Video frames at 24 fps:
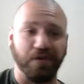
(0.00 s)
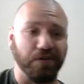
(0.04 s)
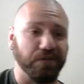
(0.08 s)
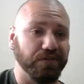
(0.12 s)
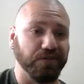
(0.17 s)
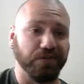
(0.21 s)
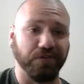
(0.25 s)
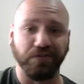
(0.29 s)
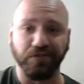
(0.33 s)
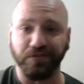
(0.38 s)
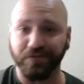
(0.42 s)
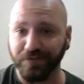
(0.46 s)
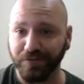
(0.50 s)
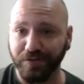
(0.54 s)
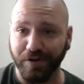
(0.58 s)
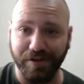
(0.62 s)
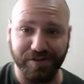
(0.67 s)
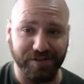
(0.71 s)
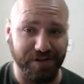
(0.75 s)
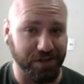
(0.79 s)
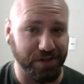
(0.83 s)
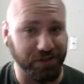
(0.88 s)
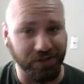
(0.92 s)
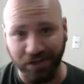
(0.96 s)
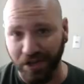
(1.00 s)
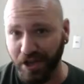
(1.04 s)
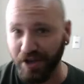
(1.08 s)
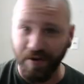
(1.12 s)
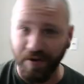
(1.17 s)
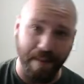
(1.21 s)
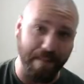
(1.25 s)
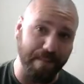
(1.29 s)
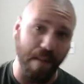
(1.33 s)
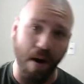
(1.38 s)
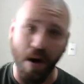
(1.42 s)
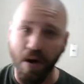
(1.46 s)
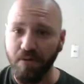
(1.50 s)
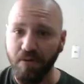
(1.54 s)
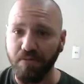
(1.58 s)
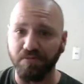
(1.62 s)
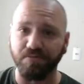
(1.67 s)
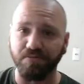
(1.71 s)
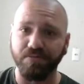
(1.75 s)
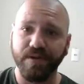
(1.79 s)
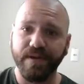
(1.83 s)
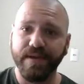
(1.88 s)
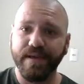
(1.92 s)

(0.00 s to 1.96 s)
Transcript: no, no, no SSD não é bom.